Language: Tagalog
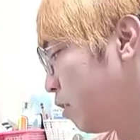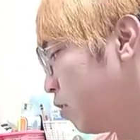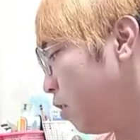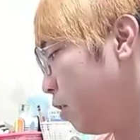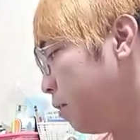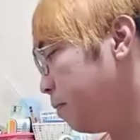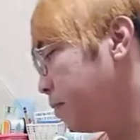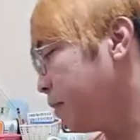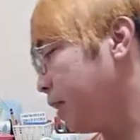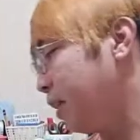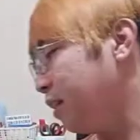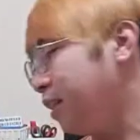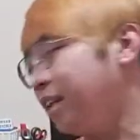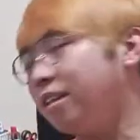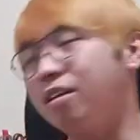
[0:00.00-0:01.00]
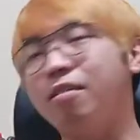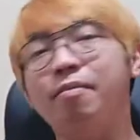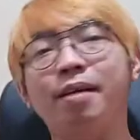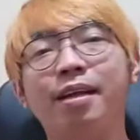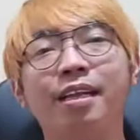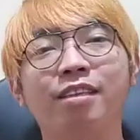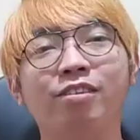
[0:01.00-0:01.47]
So, dito,
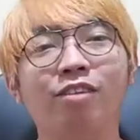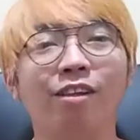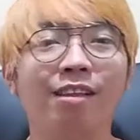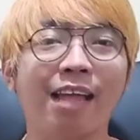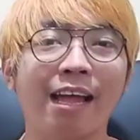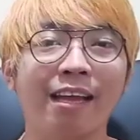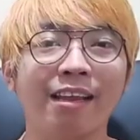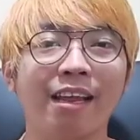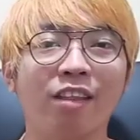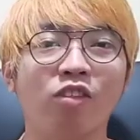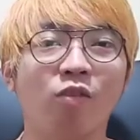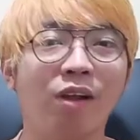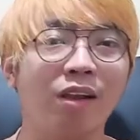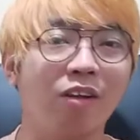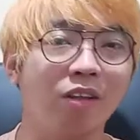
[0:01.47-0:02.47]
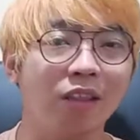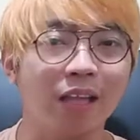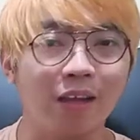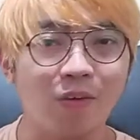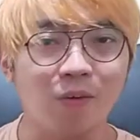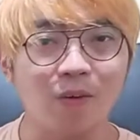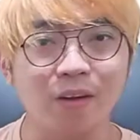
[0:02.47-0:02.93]
mag-install tayo ng dual
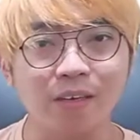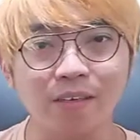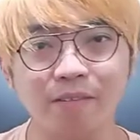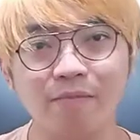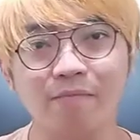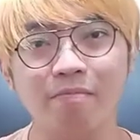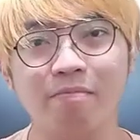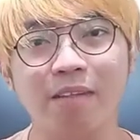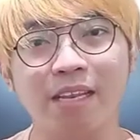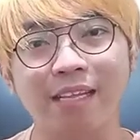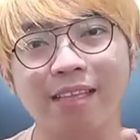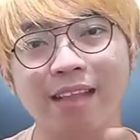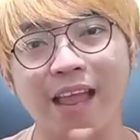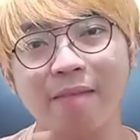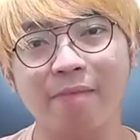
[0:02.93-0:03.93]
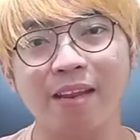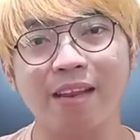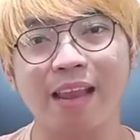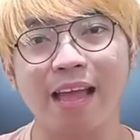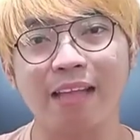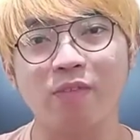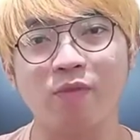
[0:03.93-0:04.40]
contact horn, mini driving
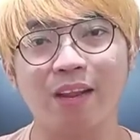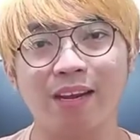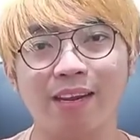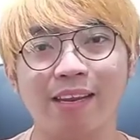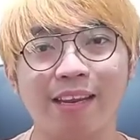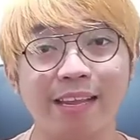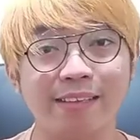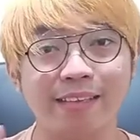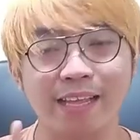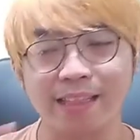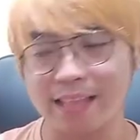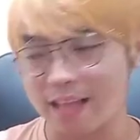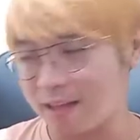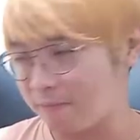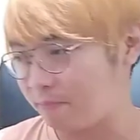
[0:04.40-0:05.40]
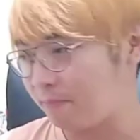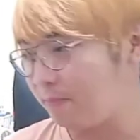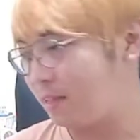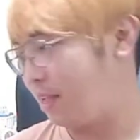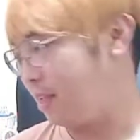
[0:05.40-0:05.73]
light, one relay setup.